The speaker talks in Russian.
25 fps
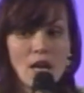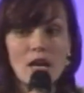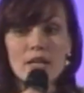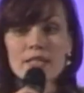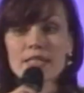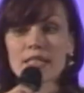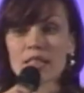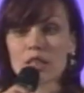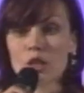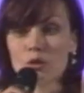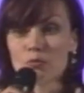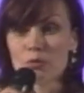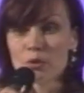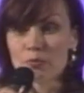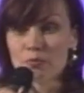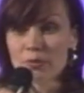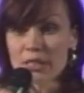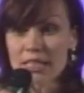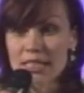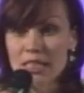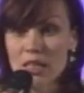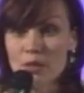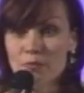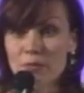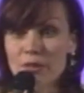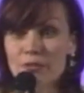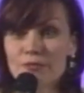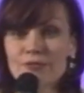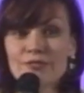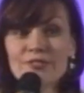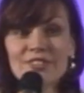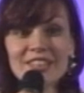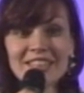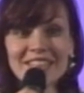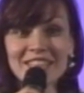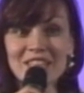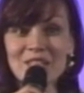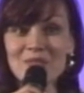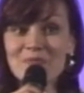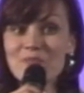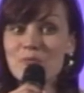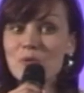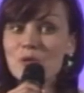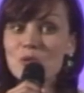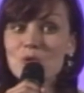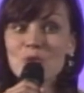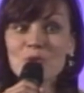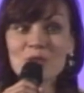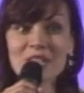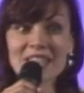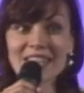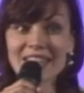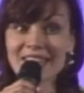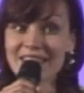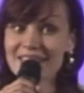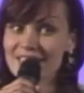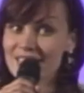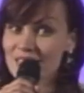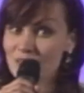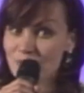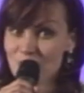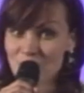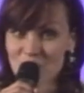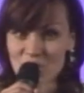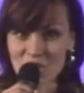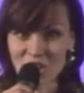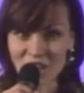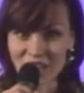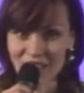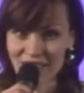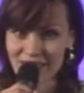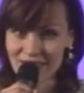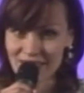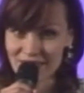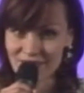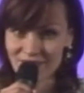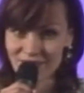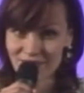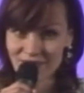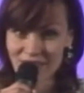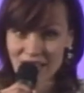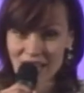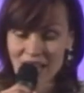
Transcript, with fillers: с этими мыслями, вы их просто не замечаете.